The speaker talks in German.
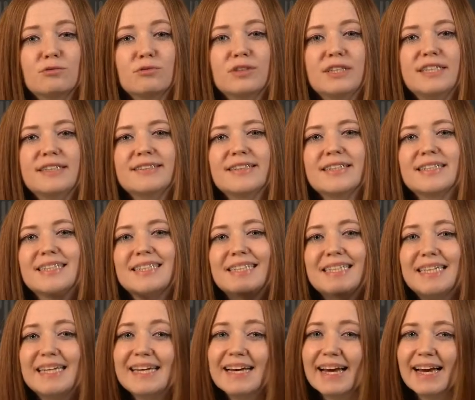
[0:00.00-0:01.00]
du diese
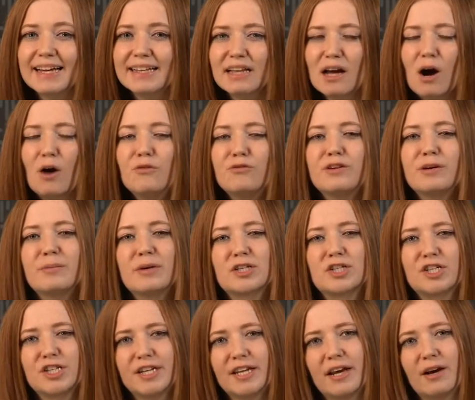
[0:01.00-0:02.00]
direkt auf die
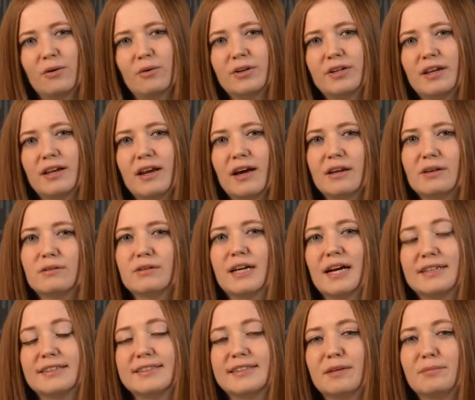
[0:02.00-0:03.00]
Maschine herunterladen und
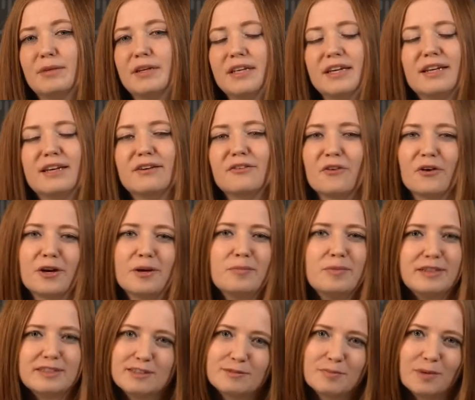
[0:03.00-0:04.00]
kannst dann mit ihnen neue Beats